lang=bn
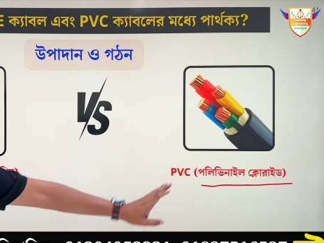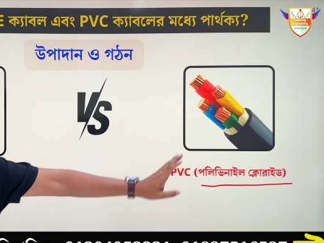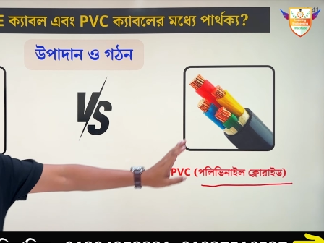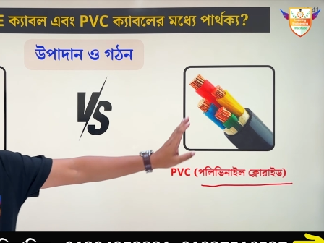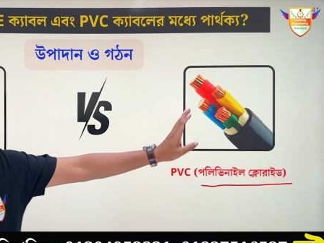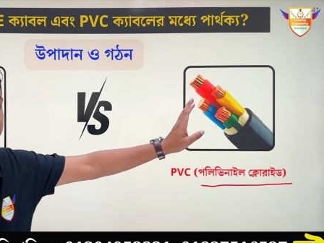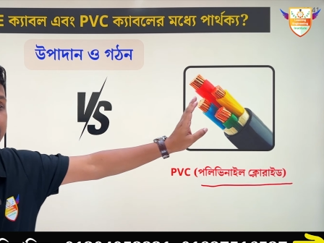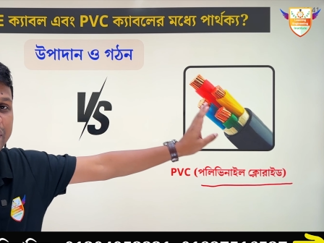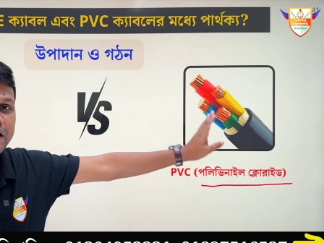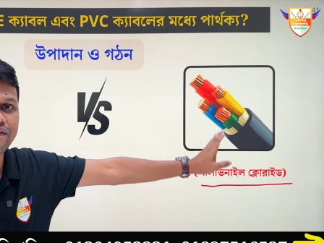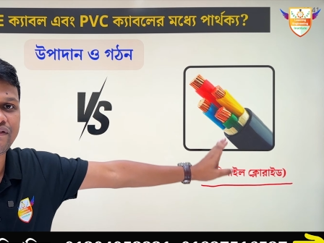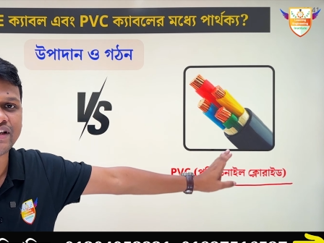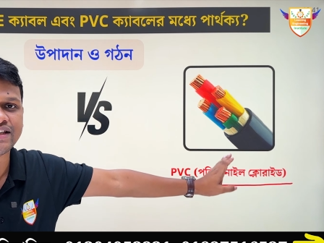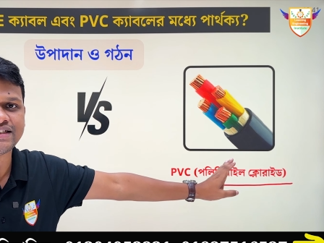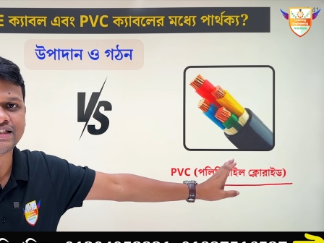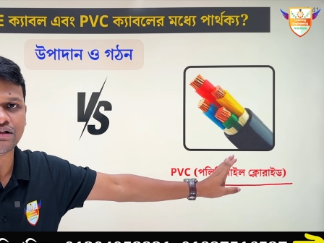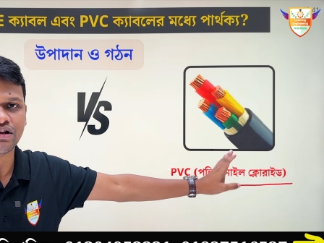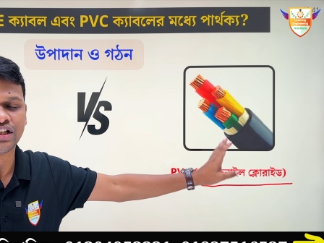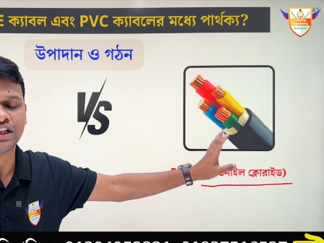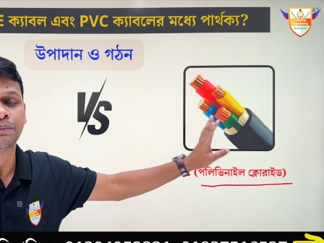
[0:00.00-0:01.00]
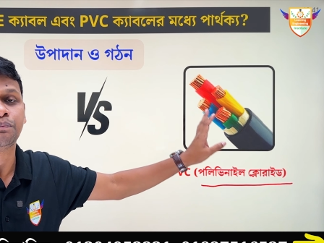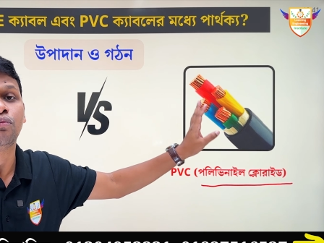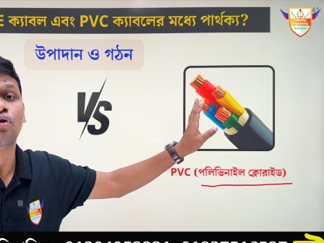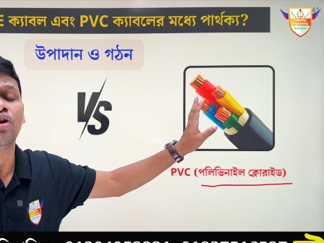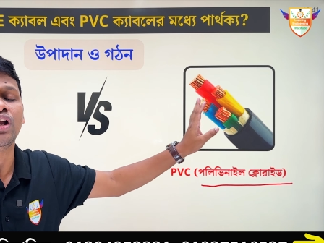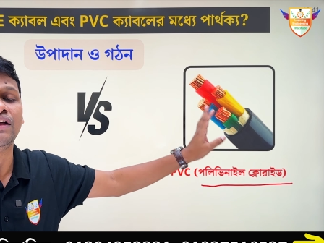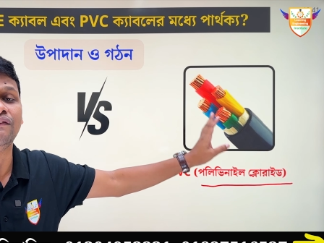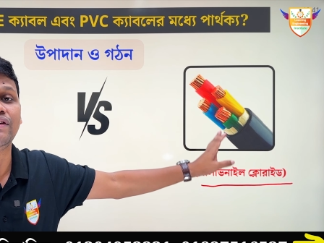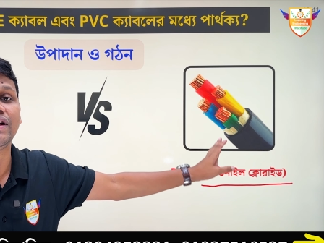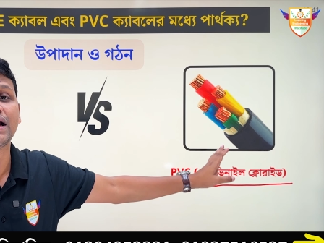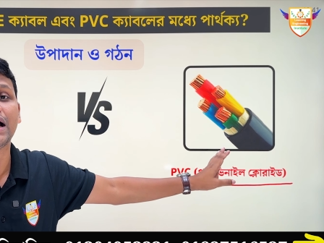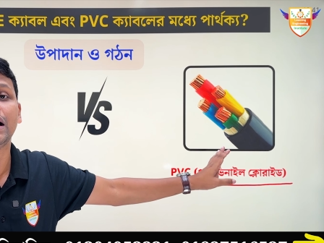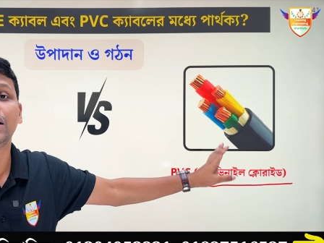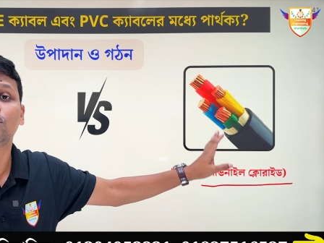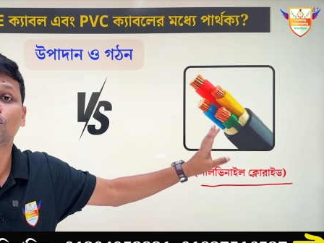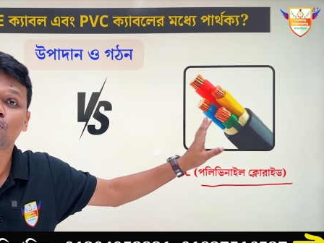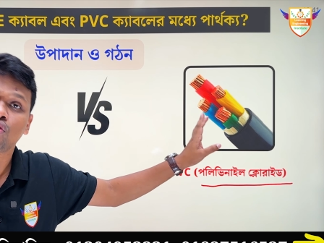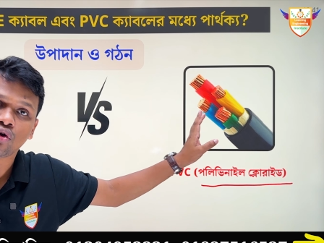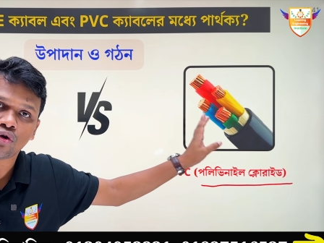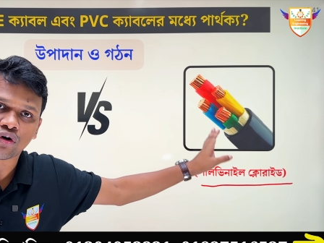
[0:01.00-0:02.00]
হচ্ছে পিভিসি অর্থাৎ পলিভিনাইল
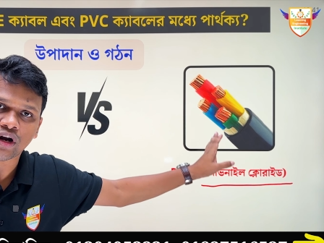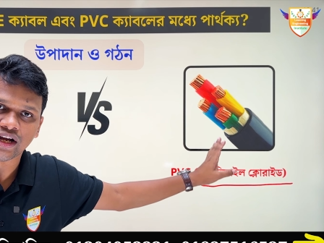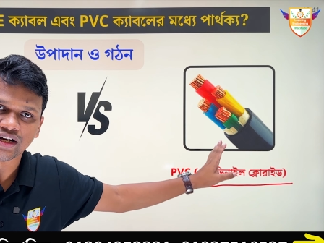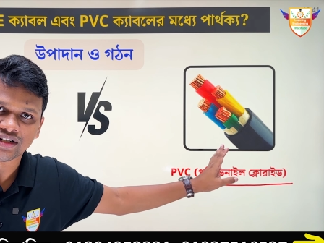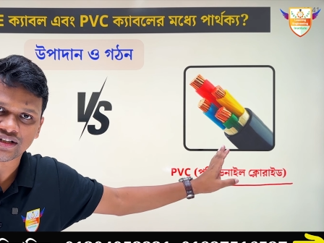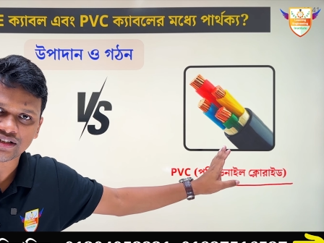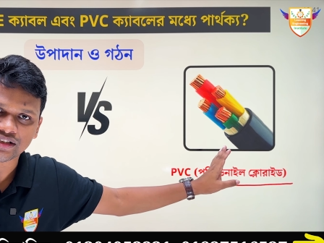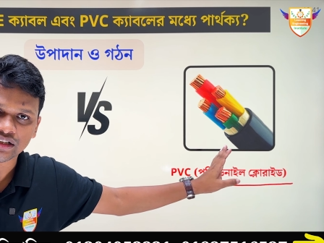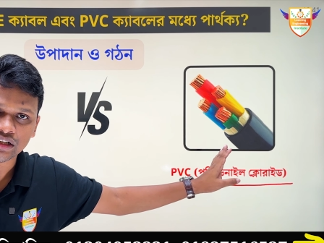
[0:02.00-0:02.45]
ক্লোরাইড